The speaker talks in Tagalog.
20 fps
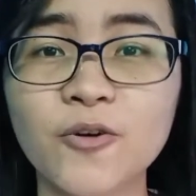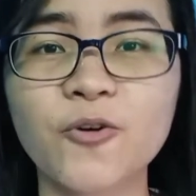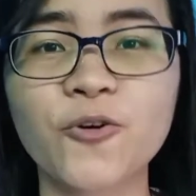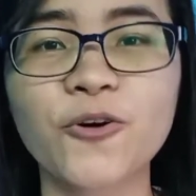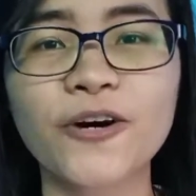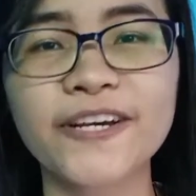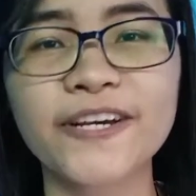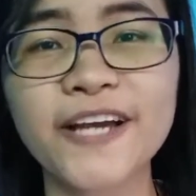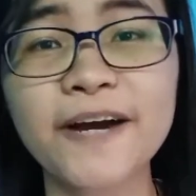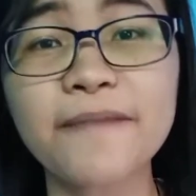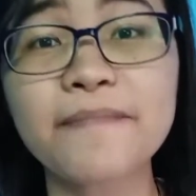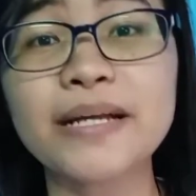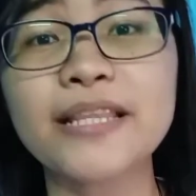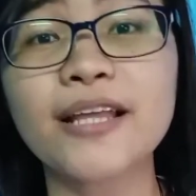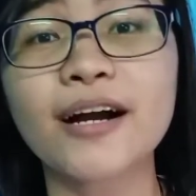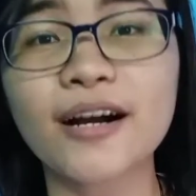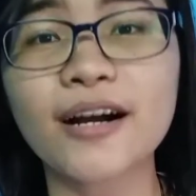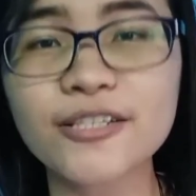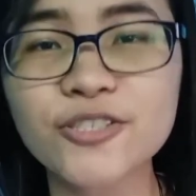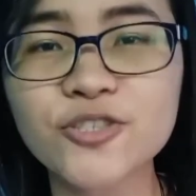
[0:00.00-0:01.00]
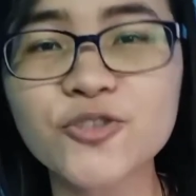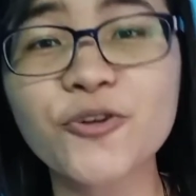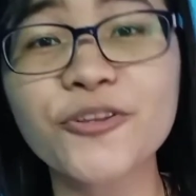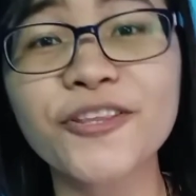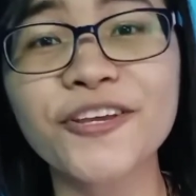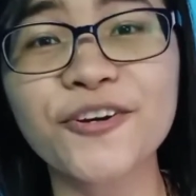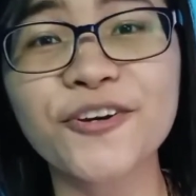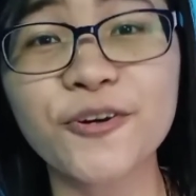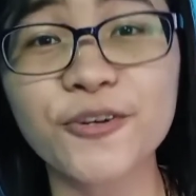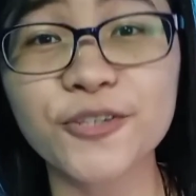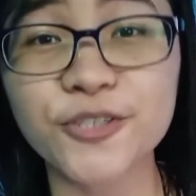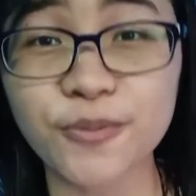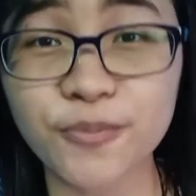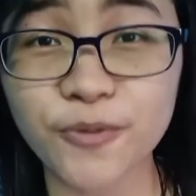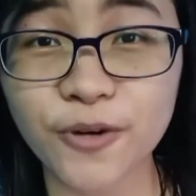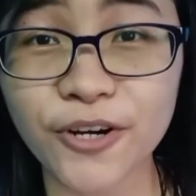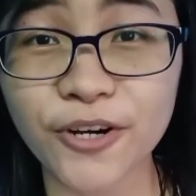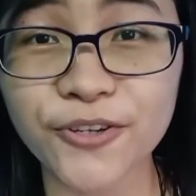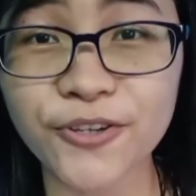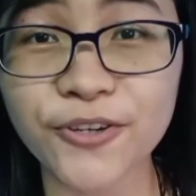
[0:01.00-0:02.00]
O kaya malakas yung negosyo
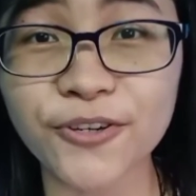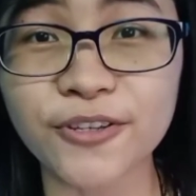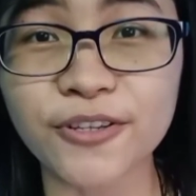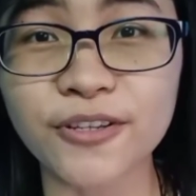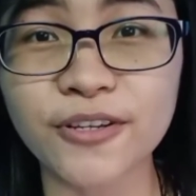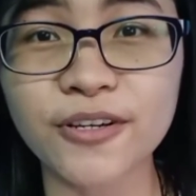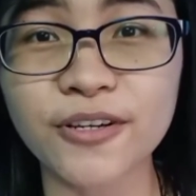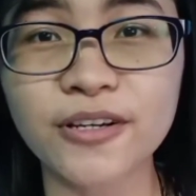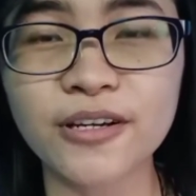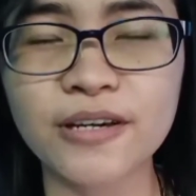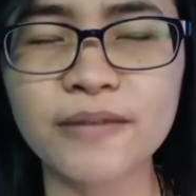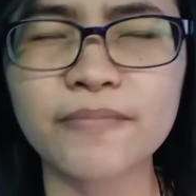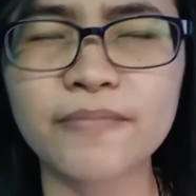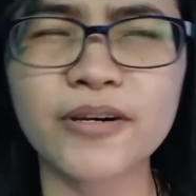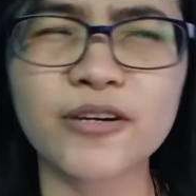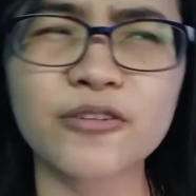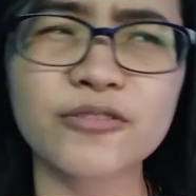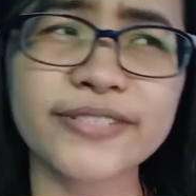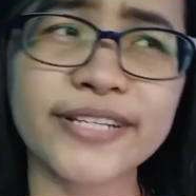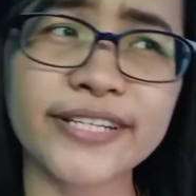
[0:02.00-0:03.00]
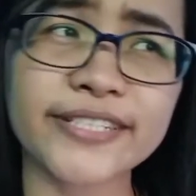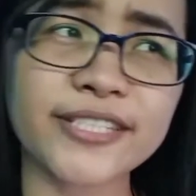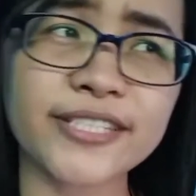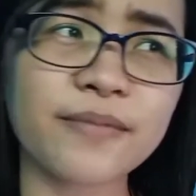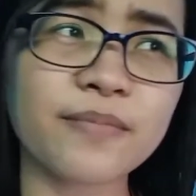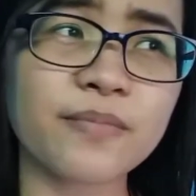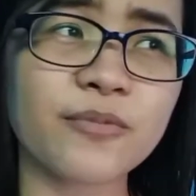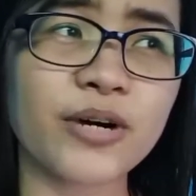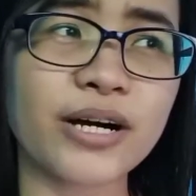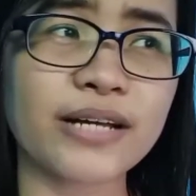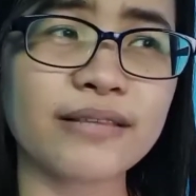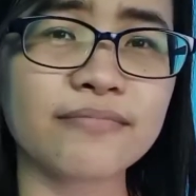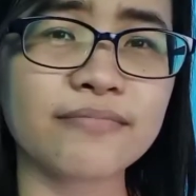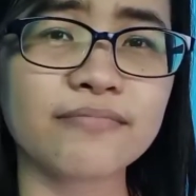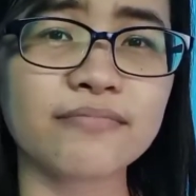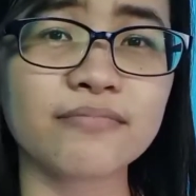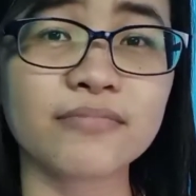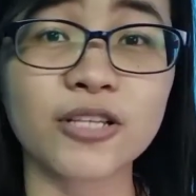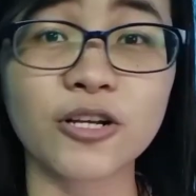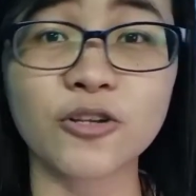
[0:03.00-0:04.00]
mo ngayon, pero sa isang
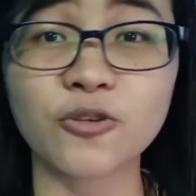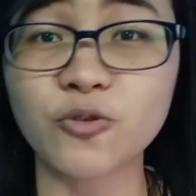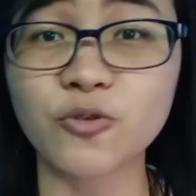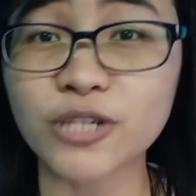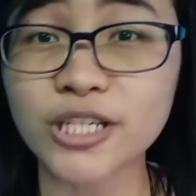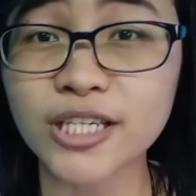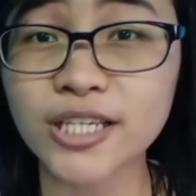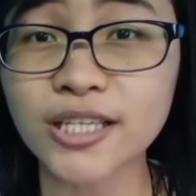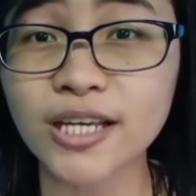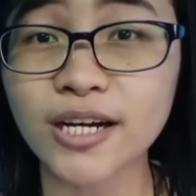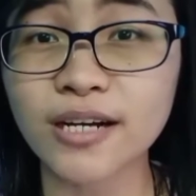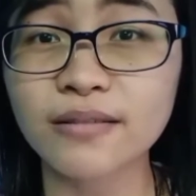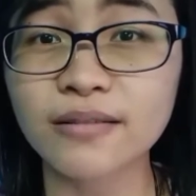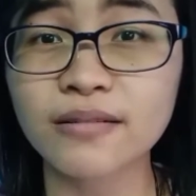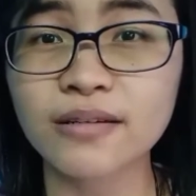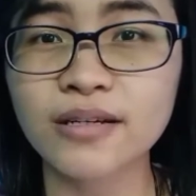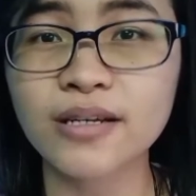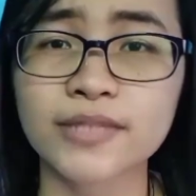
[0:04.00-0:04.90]
buwan, nalugi na.